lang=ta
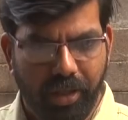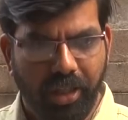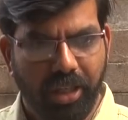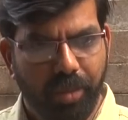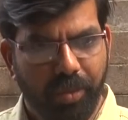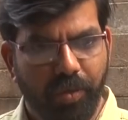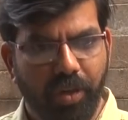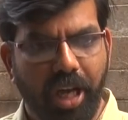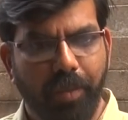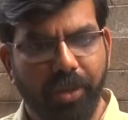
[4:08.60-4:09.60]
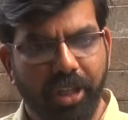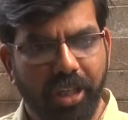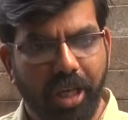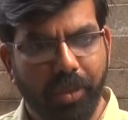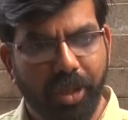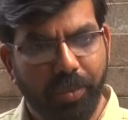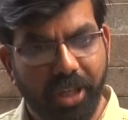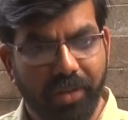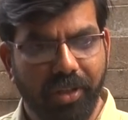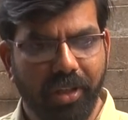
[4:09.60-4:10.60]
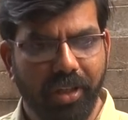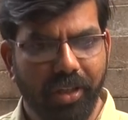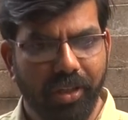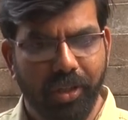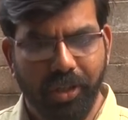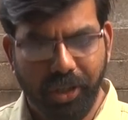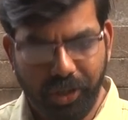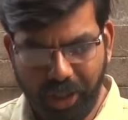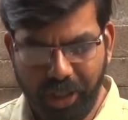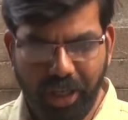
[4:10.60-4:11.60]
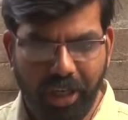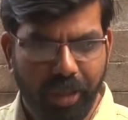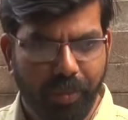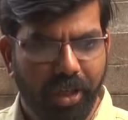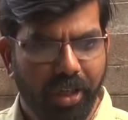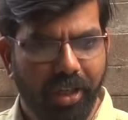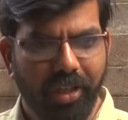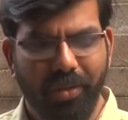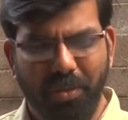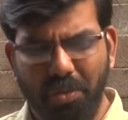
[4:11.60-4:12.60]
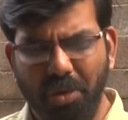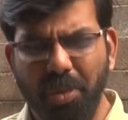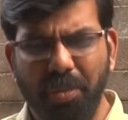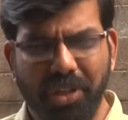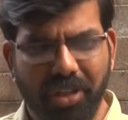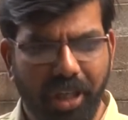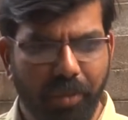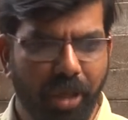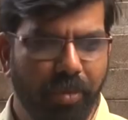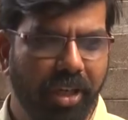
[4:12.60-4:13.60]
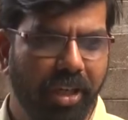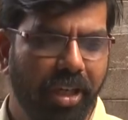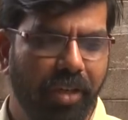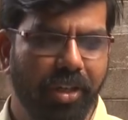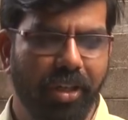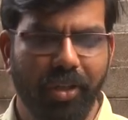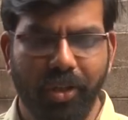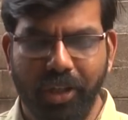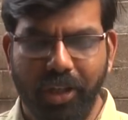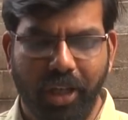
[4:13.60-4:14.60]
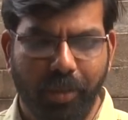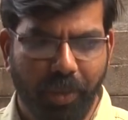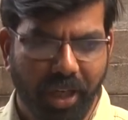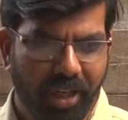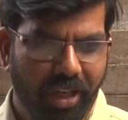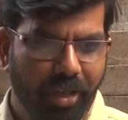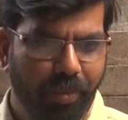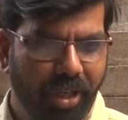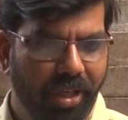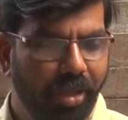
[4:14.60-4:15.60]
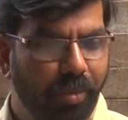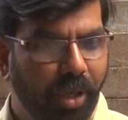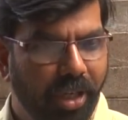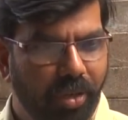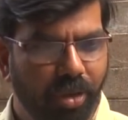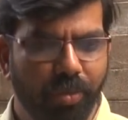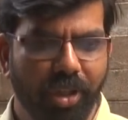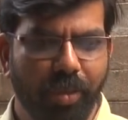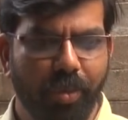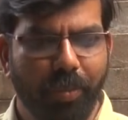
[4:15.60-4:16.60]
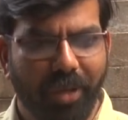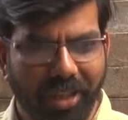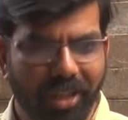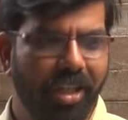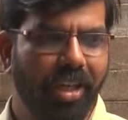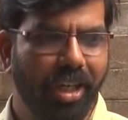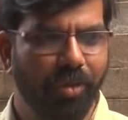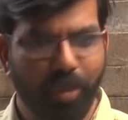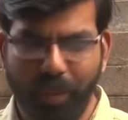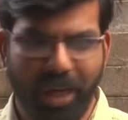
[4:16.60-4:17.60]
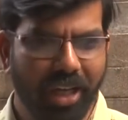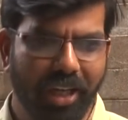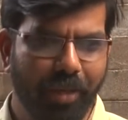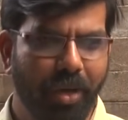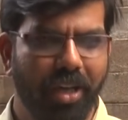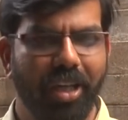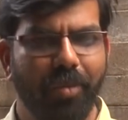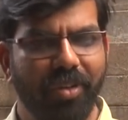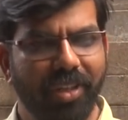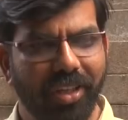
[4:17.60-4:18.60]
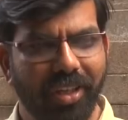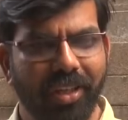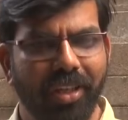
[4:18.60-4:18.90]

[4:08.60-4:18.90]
அது இல்லாமல் ஒரு நாற்பது நாற்பது பேர் வந்து கை கால் அடிபட்டு குடும்பமே சின்னாபின்னமாகி அதாவது நாங்கள் பதினாறு பேர் இந்த பதினாறு குடும்பத்தை போய் பார்த்துருந்தாங்கன்னா இவங்க போய் பார்க்கல பார்க்காம வந்து